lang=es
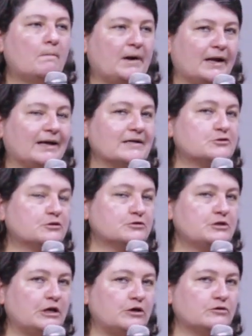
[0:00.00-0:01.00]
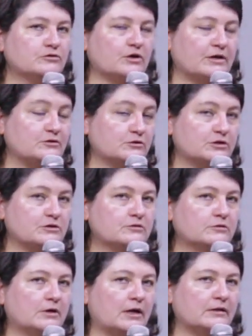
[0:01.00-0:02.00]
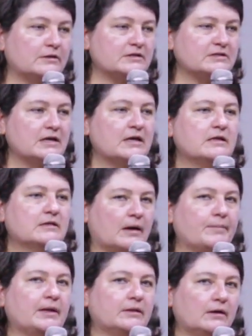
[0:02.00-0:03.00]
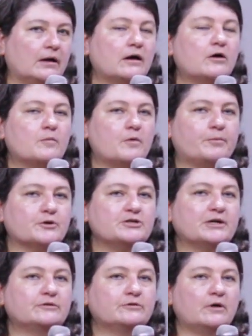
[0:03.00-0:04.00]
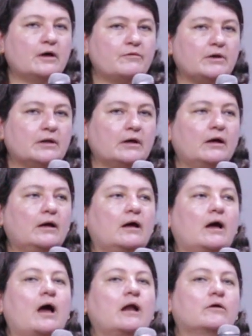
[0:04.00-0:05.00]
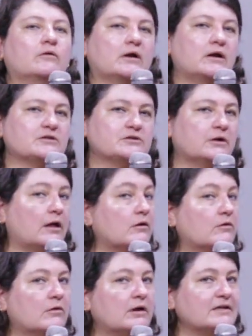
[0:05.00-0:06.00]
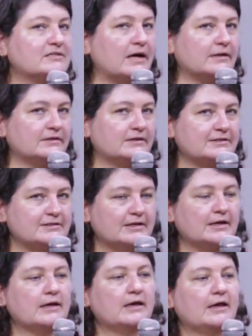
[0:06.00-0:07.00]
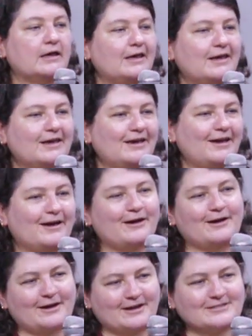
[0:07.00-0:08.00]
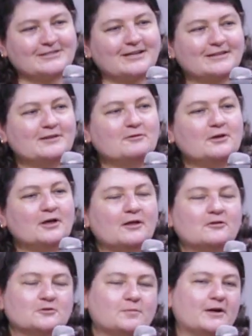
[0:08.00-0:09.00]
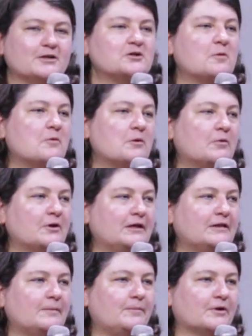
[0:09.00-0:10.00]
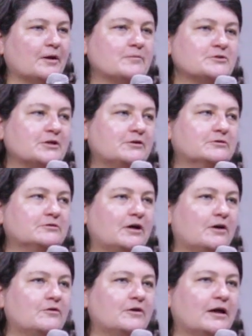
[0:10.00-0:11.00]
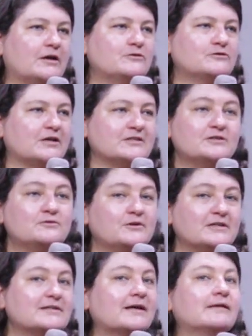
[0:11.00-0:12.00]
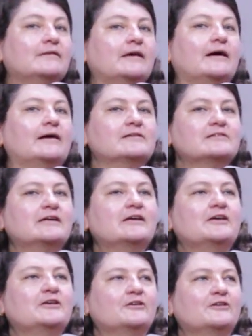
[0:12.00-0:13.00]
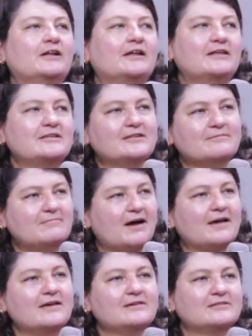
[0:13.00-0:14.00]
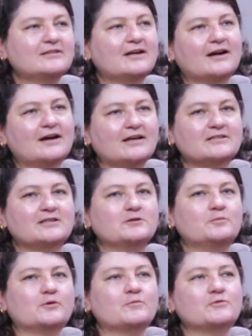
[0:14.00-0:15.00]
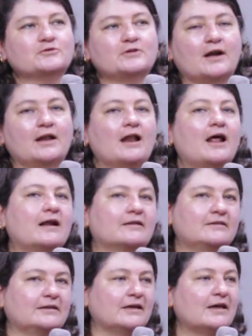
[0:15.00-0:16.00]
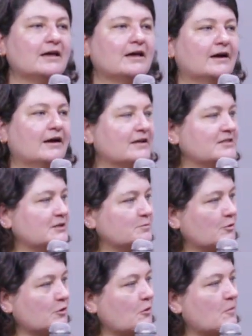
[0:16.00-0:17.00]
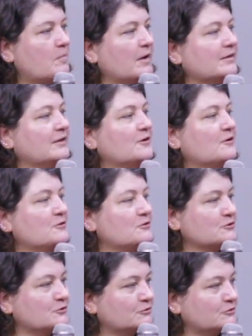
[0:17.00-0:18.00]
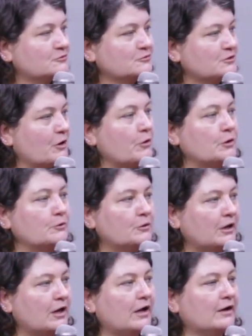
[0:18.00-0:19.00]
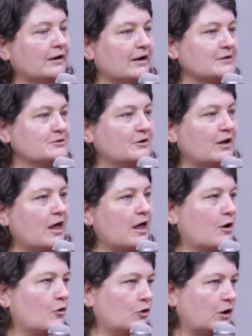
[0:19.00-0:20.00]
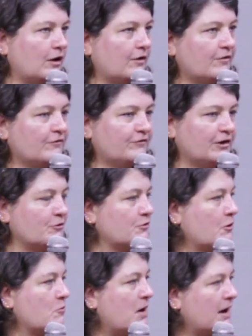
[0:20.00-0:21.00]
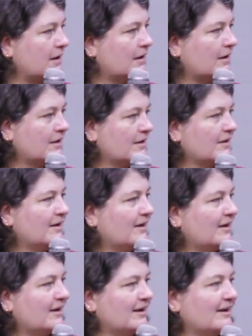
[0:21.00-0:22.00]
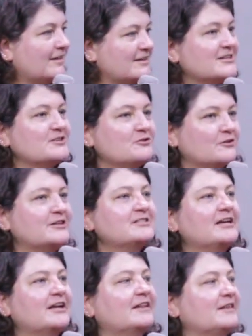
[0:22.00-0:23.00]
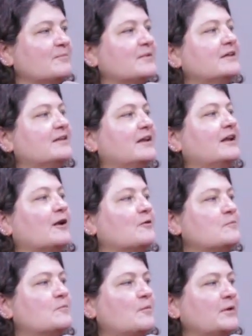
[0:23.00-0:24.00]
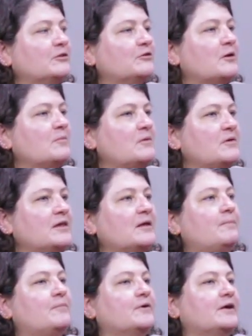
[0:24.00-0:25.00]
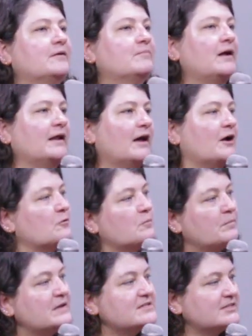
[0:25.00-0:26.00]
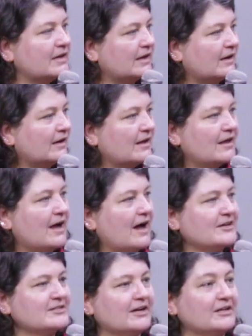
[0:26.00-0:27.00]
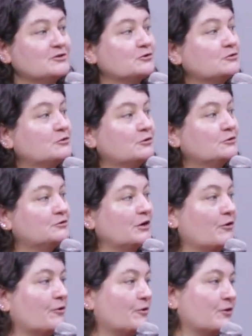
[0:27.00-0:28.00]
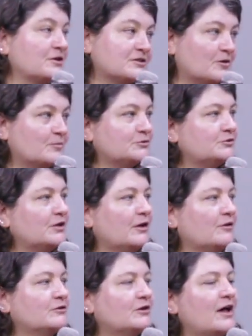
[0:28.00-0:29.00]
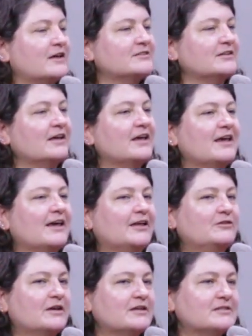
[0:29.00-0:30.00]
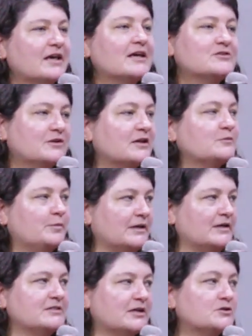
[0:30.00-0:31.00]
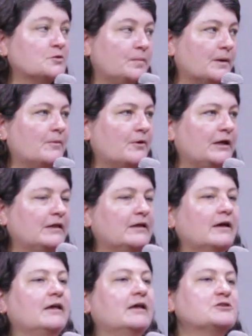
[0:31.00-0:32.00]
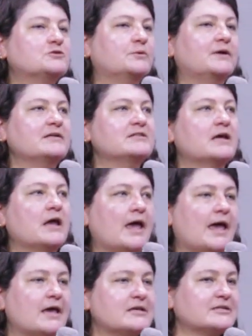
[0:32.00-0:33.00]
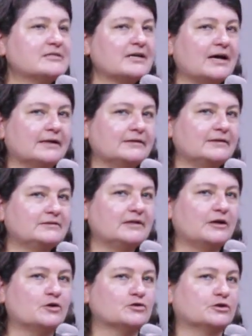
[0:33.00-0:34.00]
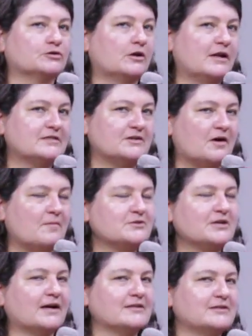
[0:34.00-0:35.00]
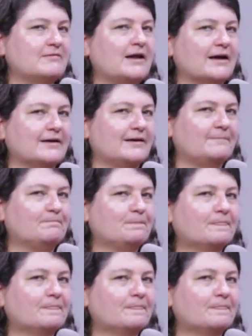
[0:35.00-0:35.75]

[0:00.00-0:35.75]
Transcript: para que estos niños, estos estudiantes, también tengan como proyecto de vida algo relacionado con las artes. Y esta actividad nos pareció muy bonita porque hemos encontrado que ellos hacen unas carticas donde le dicen, maestra, gracias por mostrar el arte, gracias por compartir con nosotros su sabiduría relacionada con la figura humana. Eh, le dicen, yo quisiera también en algún momento de mi vida poder manejar un pincel, hacer esos tonos de colores como usted lo hace. Entonces es una experiencia súper bonita y a su vez esas cartas nosotros las llevamos a Casa Blanca.